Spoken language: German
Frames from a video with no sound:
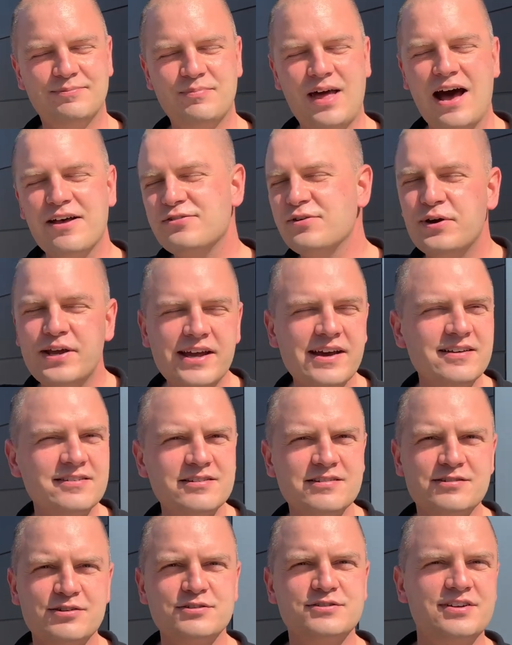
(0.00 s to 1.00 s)
Also hier ist
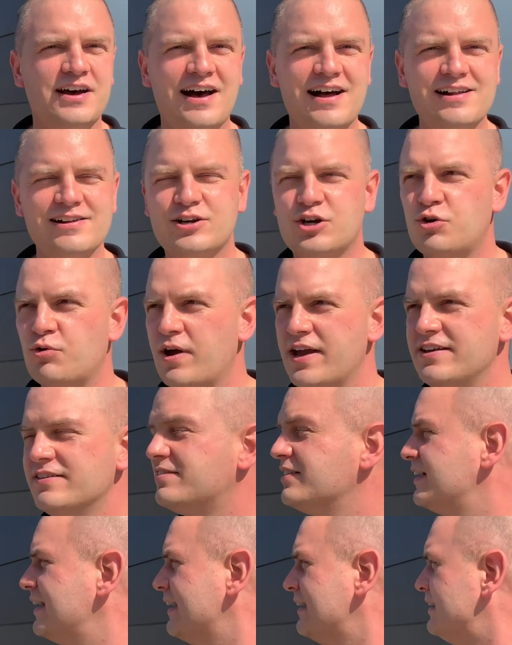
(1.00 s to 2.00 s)
es total
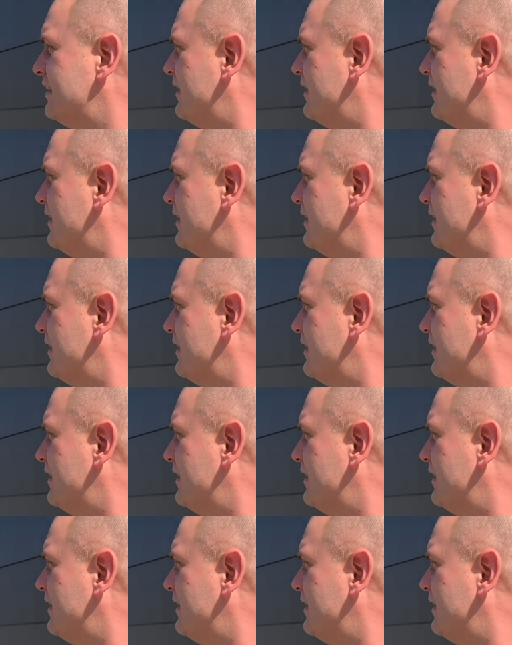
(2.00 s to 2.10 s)
crazy.